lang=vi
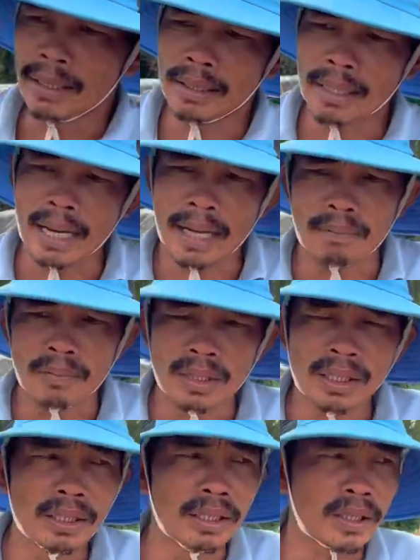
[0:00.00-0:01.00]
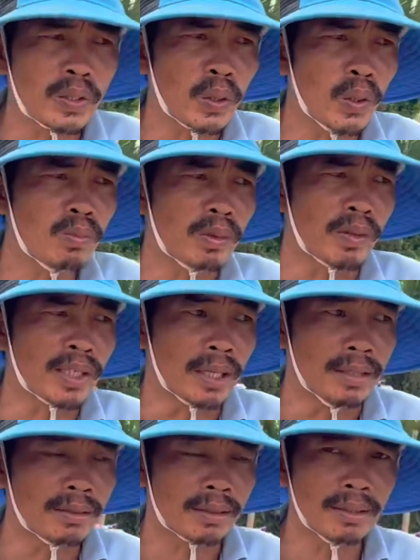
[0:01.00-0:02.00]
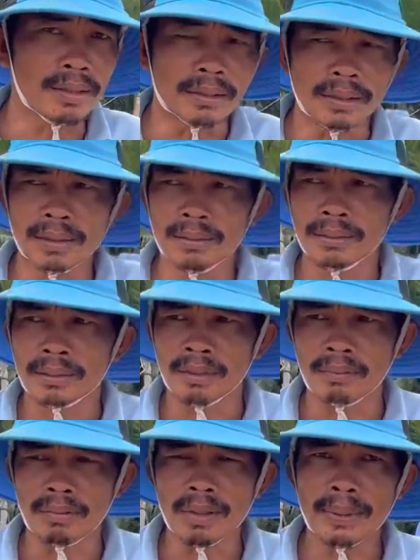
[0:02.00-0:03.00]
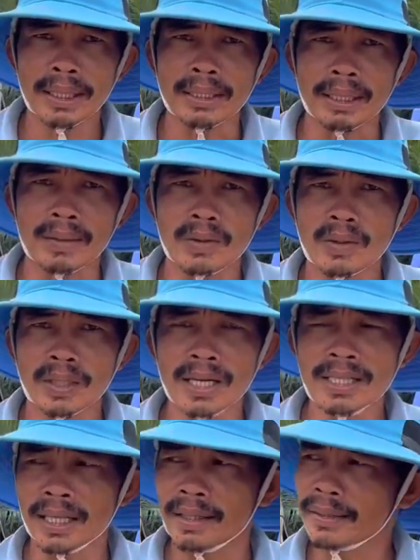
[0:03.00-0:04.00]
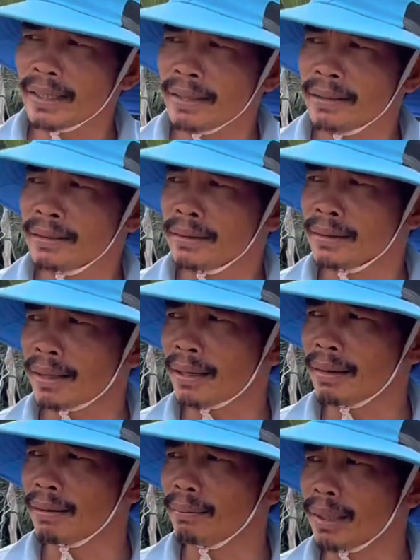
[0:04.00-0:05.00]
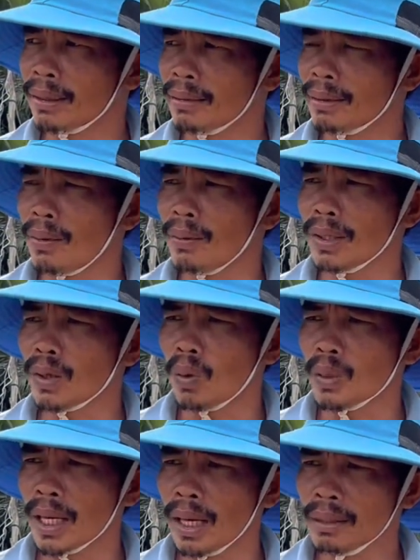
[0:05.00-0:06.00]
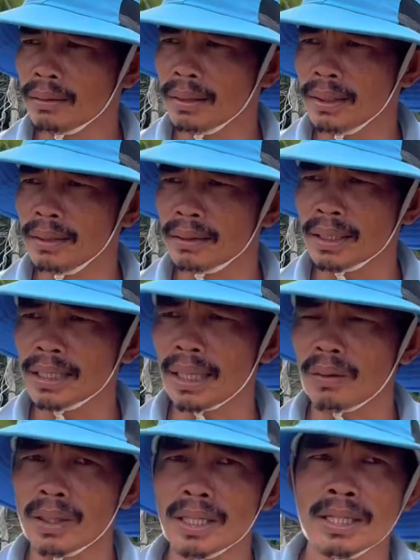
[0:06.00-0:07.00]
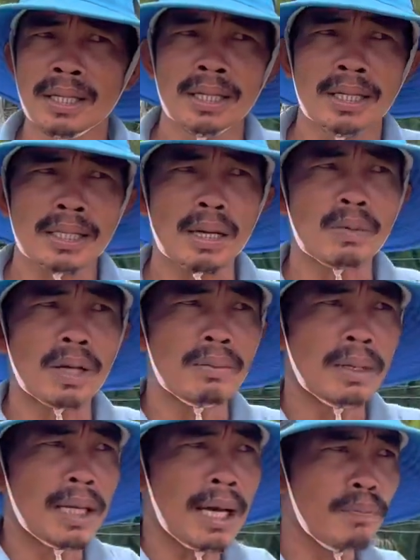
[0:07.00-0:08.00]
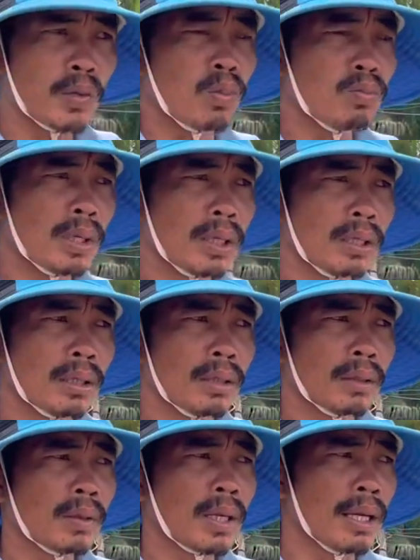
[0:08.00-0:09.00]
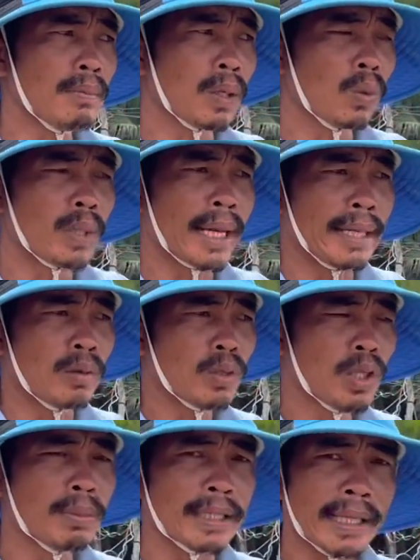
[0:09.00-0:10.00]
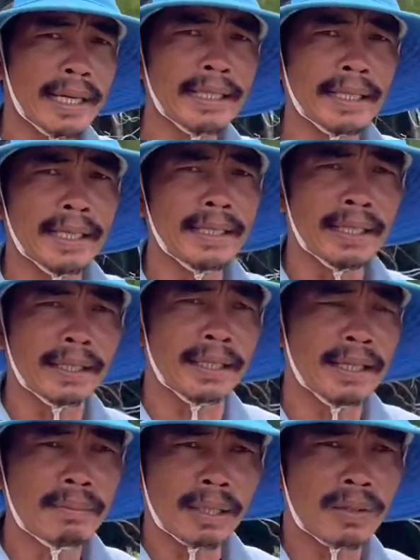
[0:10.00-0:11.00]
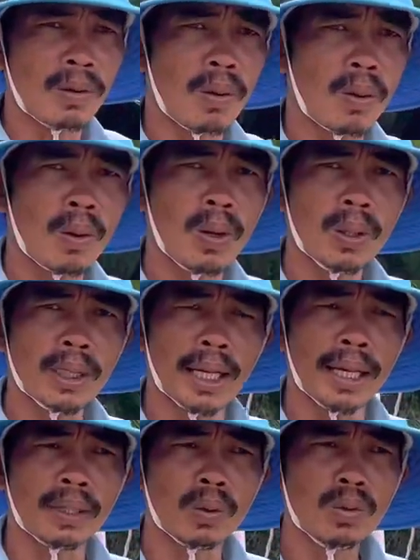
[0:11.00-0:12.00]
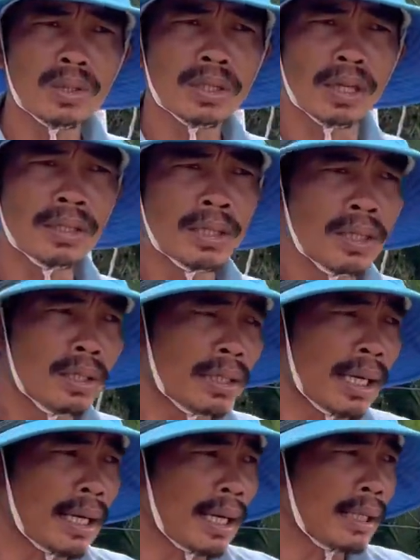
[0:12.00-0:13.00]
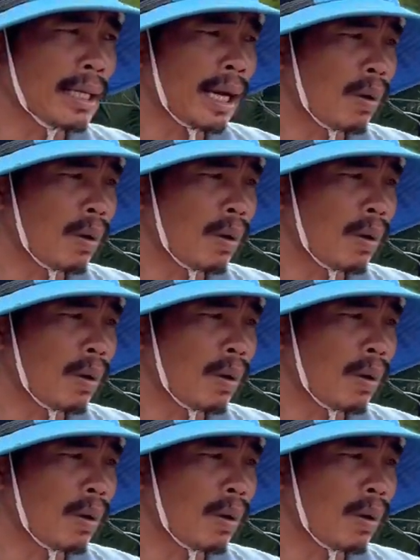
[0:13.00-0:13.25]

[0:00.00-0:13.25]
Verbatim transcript: ờ, làm tới nơi tới chốn mình phải thử tới lửa luôn thì mình mới biết là nó cứng hay nó chắc thì mình coi cái độ về lớn nó đi được như thế nào đi sau này mình áp dụng mình có thể mình nuôi dày chút xíu mình tỉa tỉa tỉa tỉa mình cho nó về cuối để chẳng hạn như